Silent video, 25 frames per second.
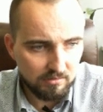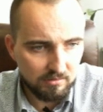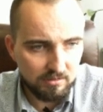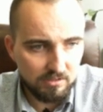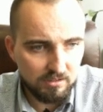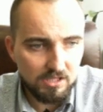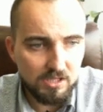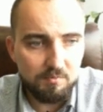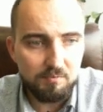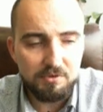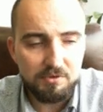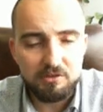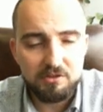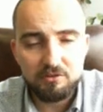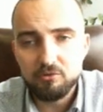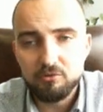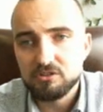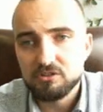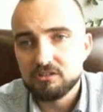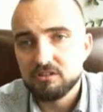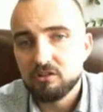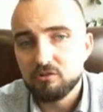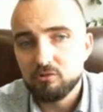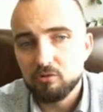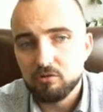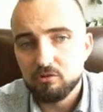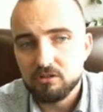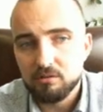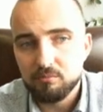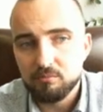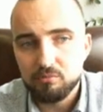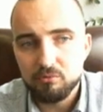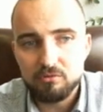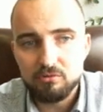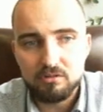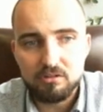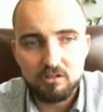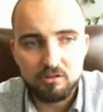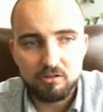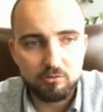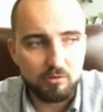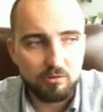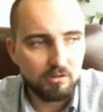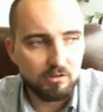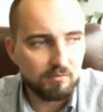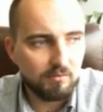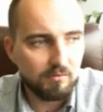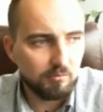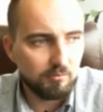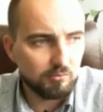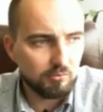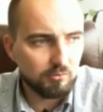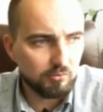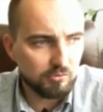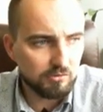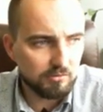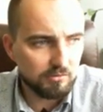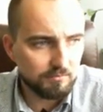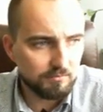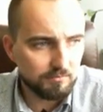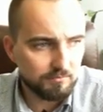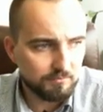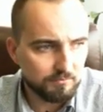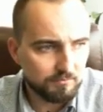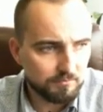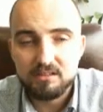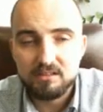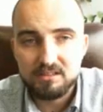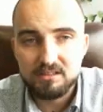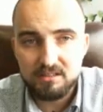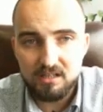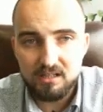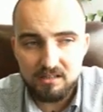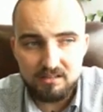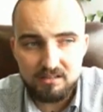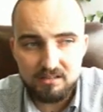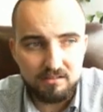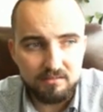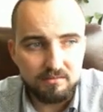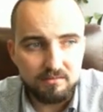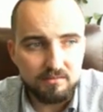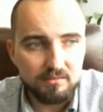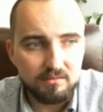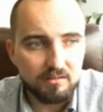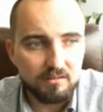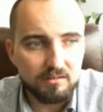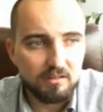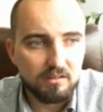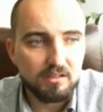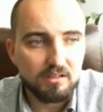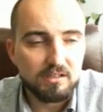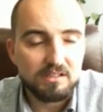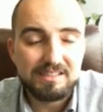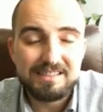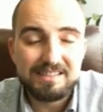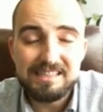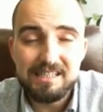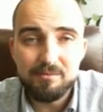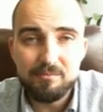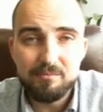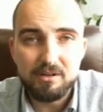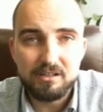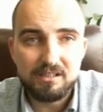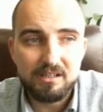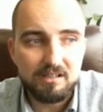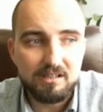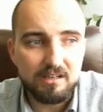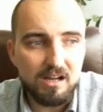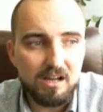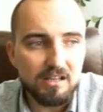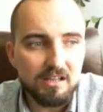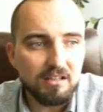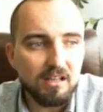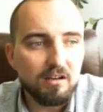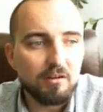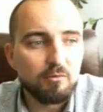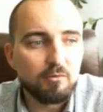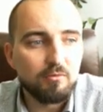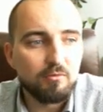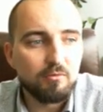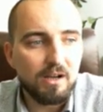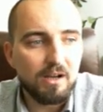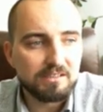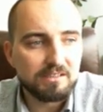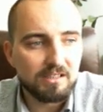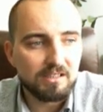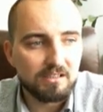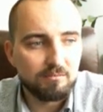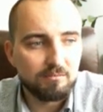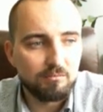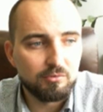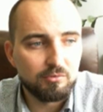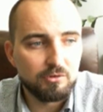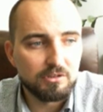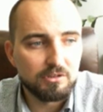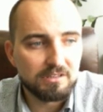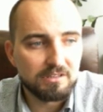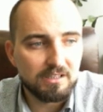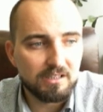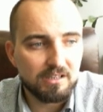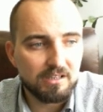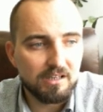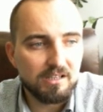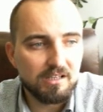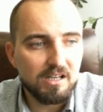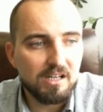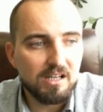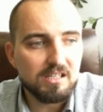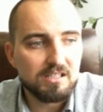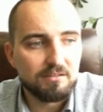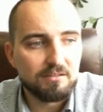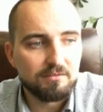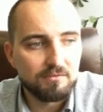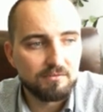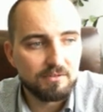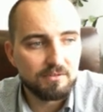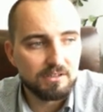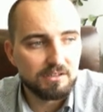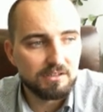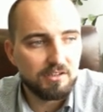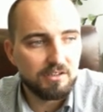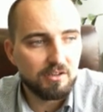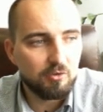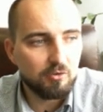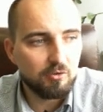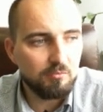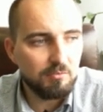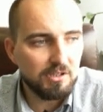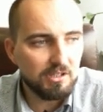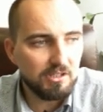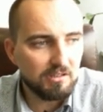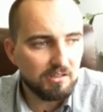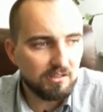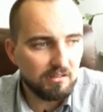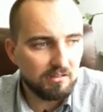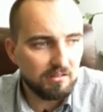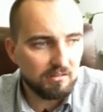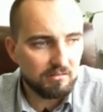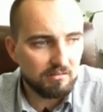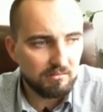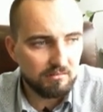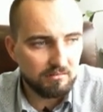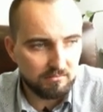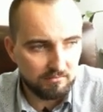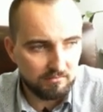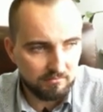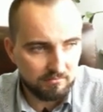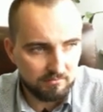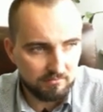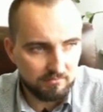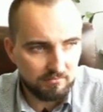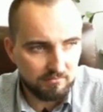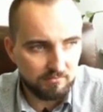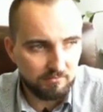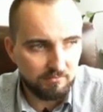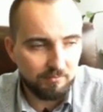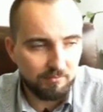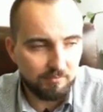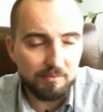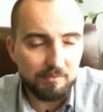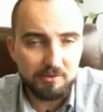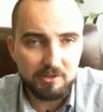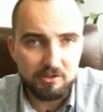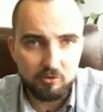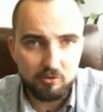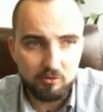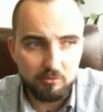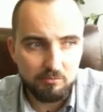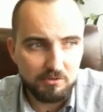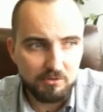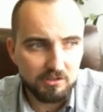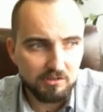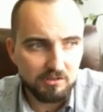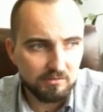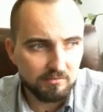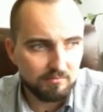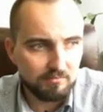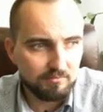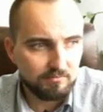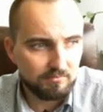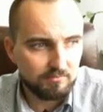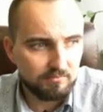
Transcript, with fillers: и переносите на тот компьютер, который вам нужен. Кстати, э, снимок экрана у вас будет сохраняться в документах, в папке документы,